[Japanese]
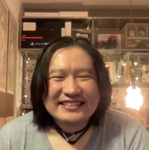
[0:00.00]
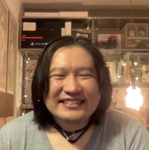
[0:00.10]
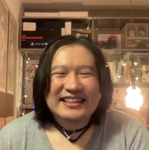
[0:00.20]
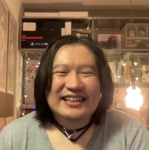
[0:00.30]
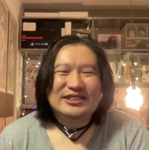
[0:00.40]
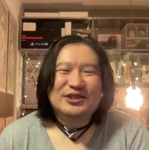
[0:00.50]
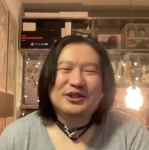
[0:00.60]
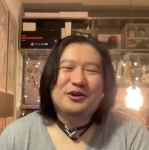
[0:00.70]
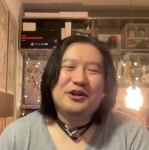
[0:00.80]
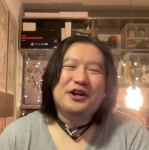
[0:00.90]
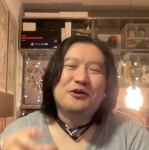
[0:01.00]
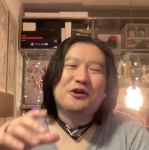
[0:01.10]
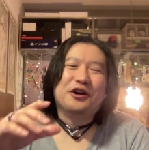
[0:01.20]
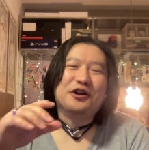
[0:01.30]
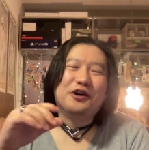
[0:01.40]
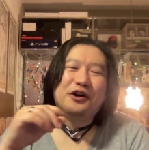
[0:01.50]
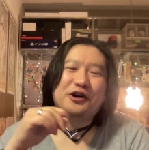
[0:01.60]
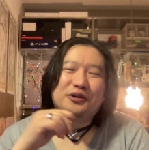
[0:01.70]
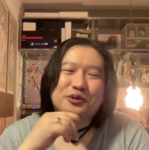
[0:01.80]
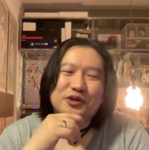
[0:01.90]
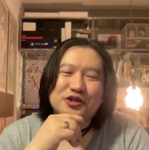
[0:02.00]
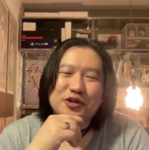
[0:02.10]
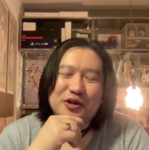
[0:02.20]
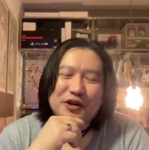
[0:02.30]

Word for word: いやそれをやろうかなどうしようか